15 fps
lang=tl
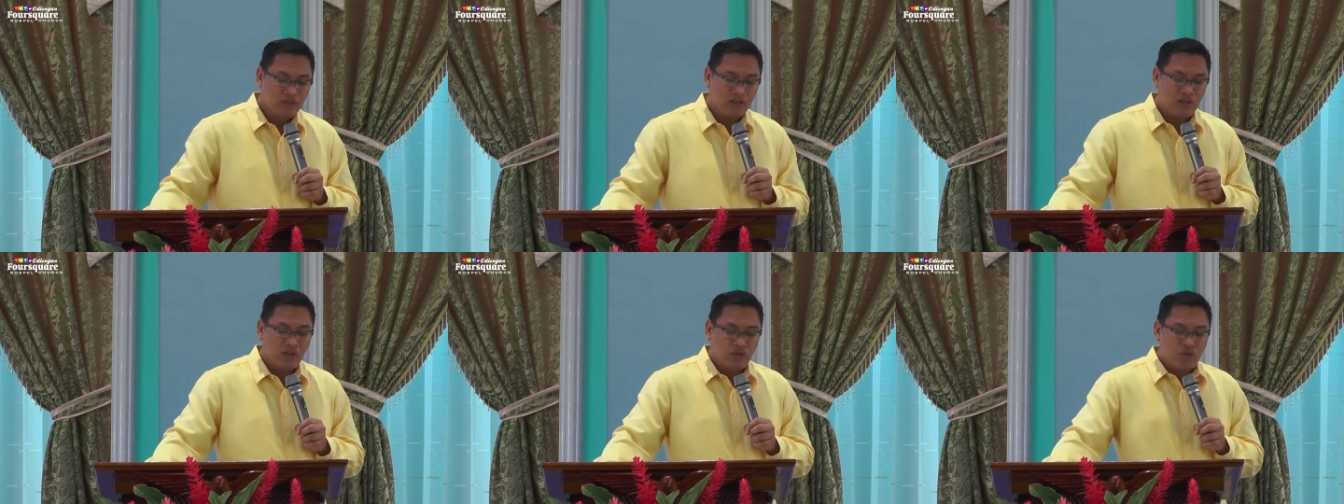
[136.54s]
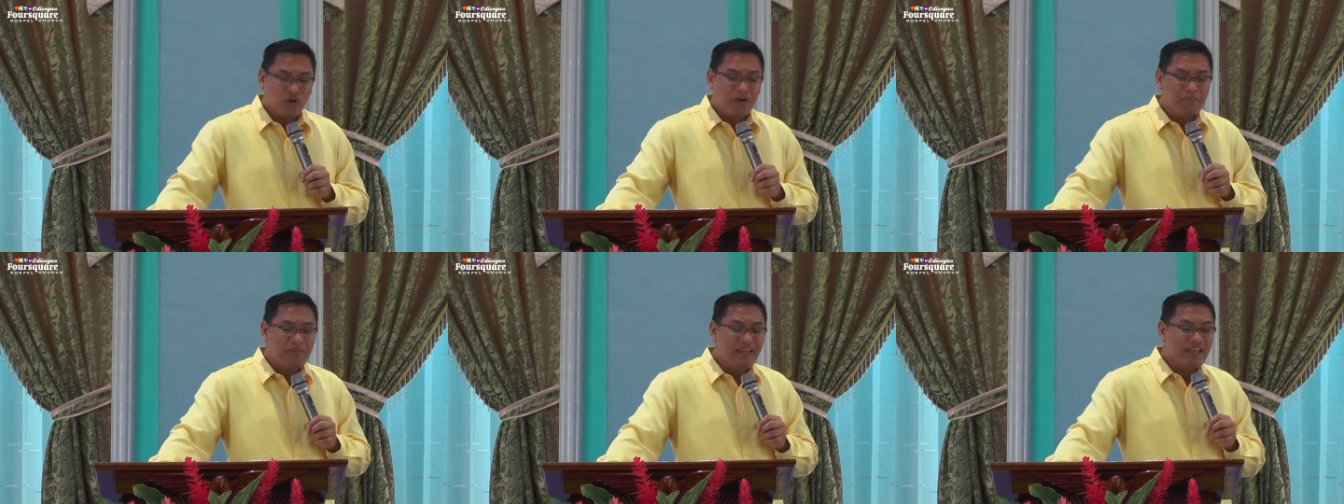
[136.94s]
Your
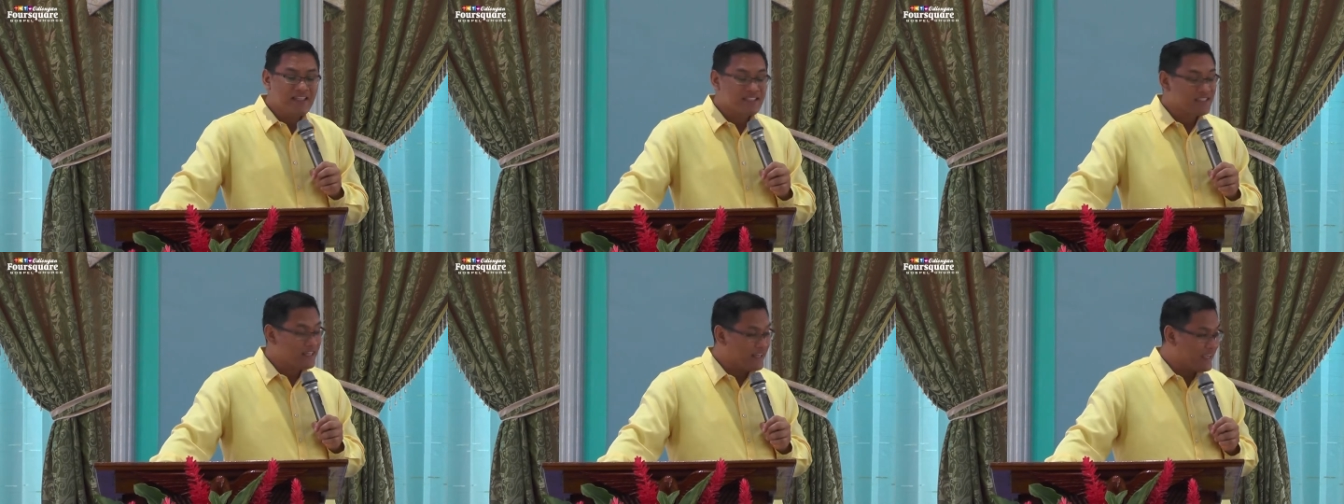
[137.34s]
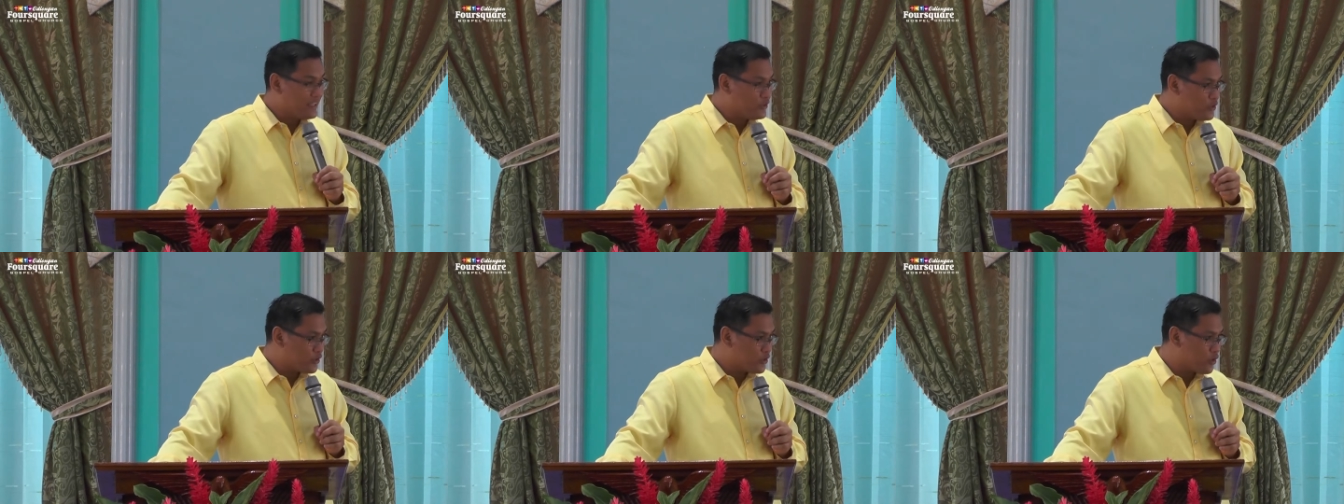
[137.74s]
ministry and
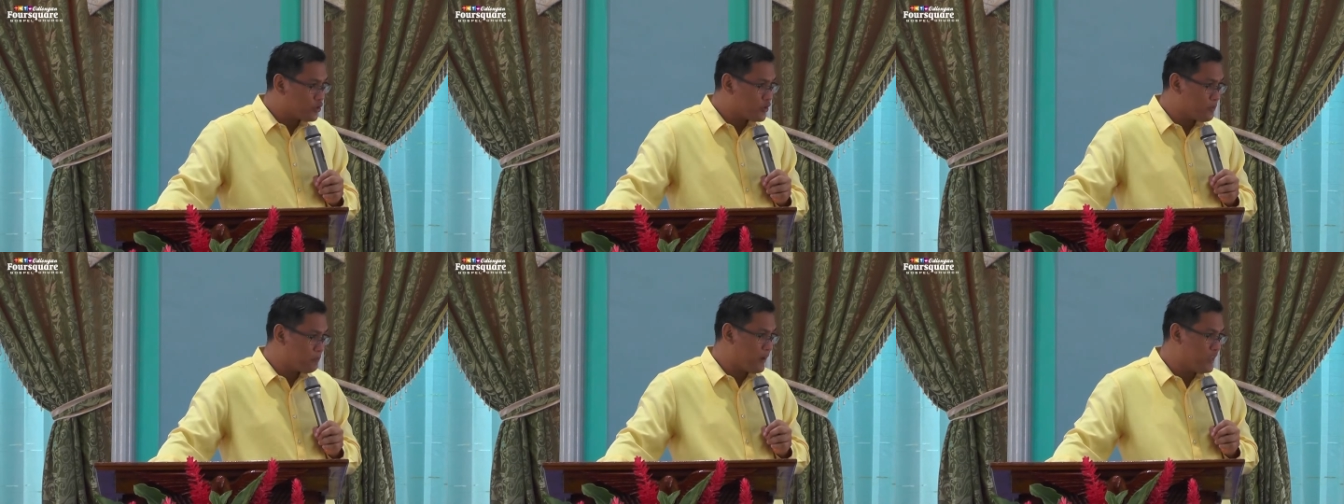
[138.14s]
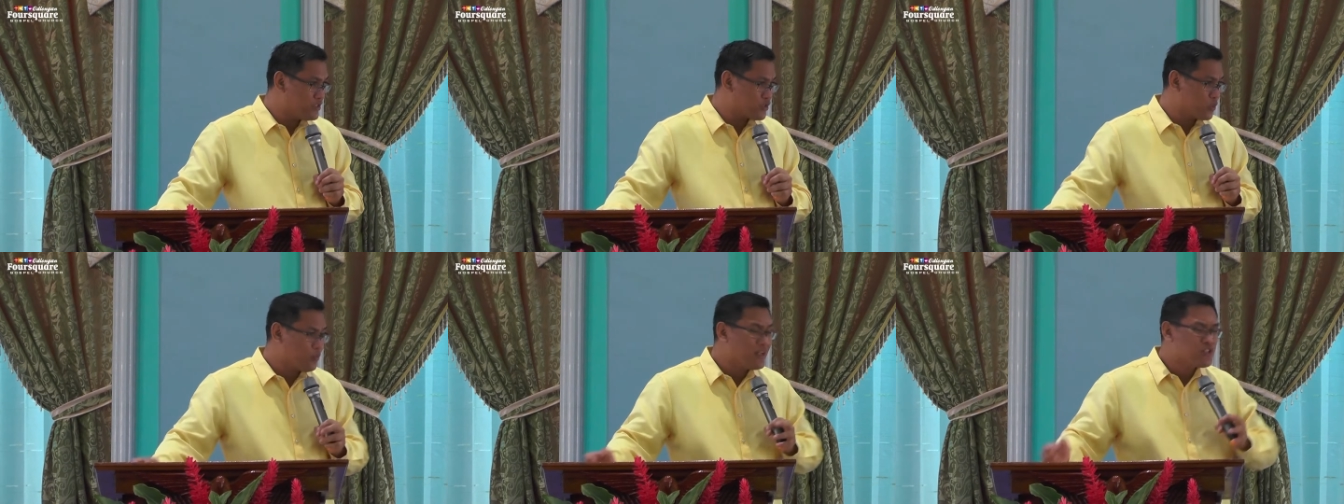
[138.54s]
your
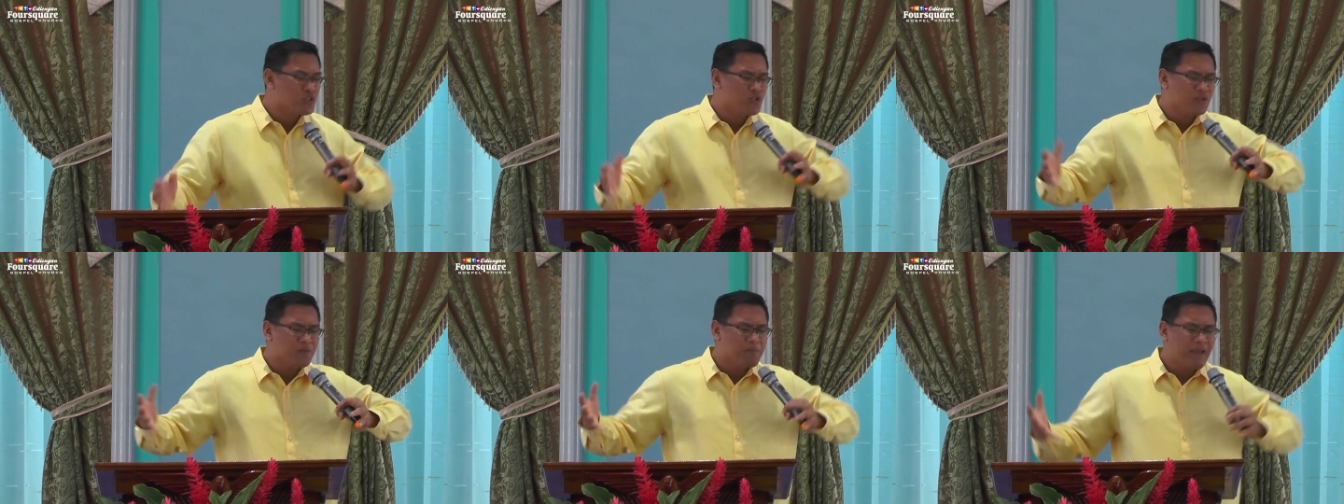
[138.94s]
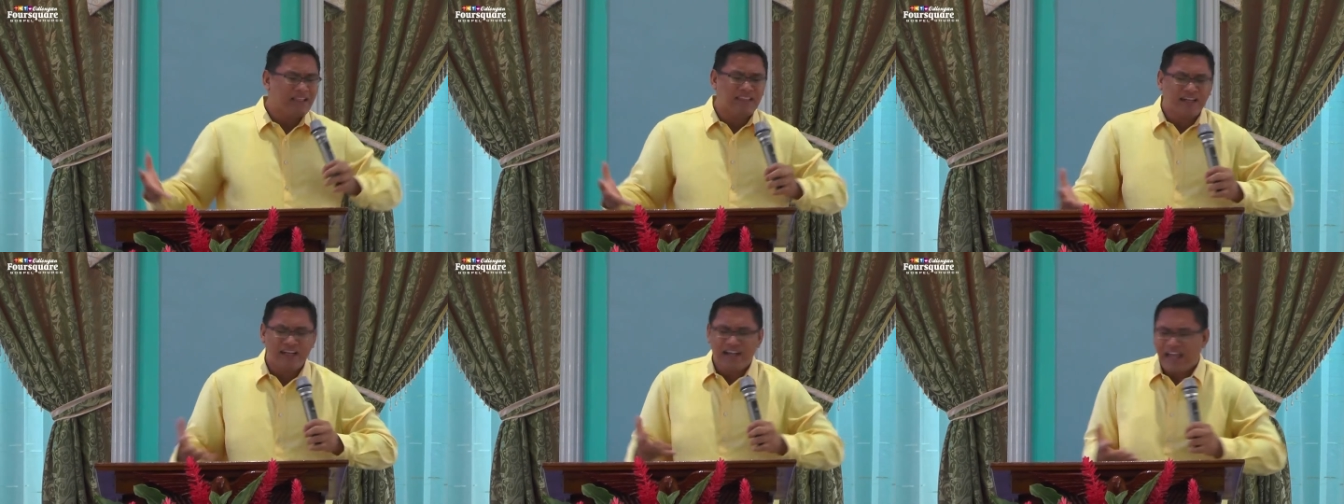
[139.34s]
occupation, what should be
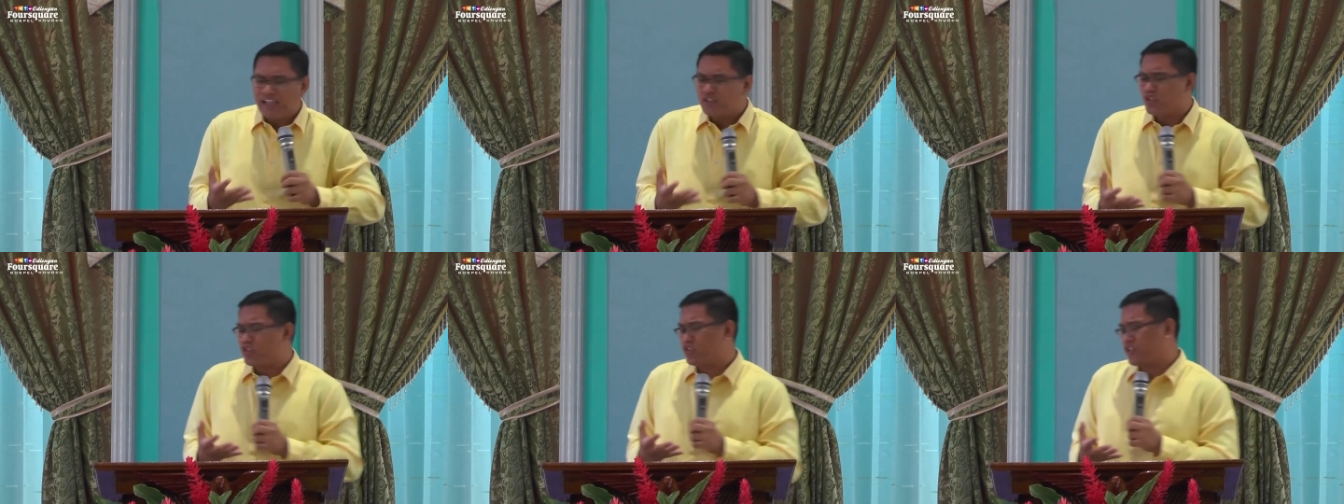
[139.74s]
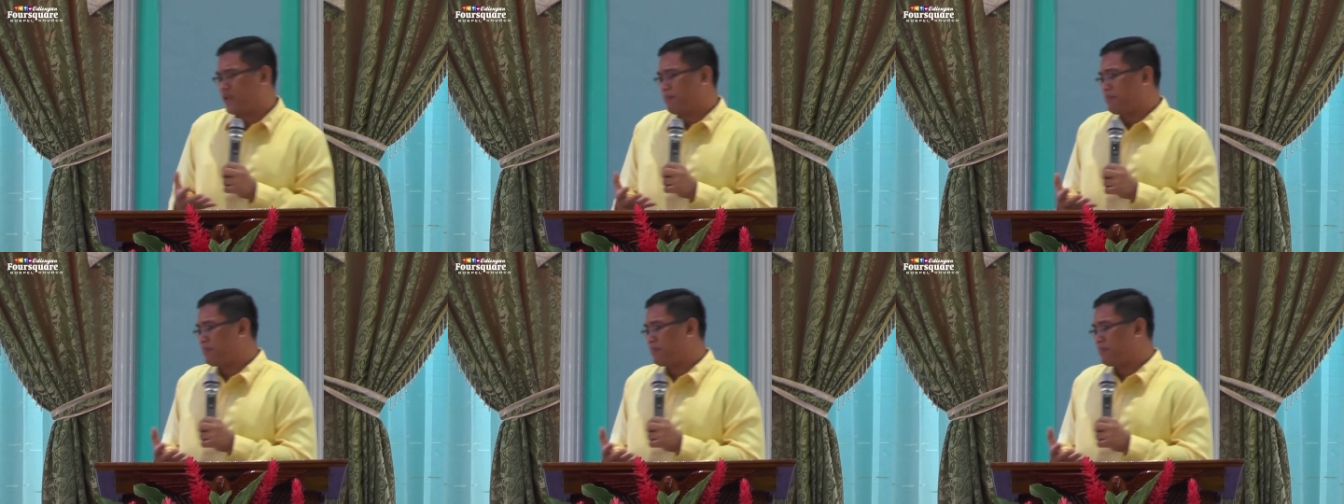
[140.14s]
the relationship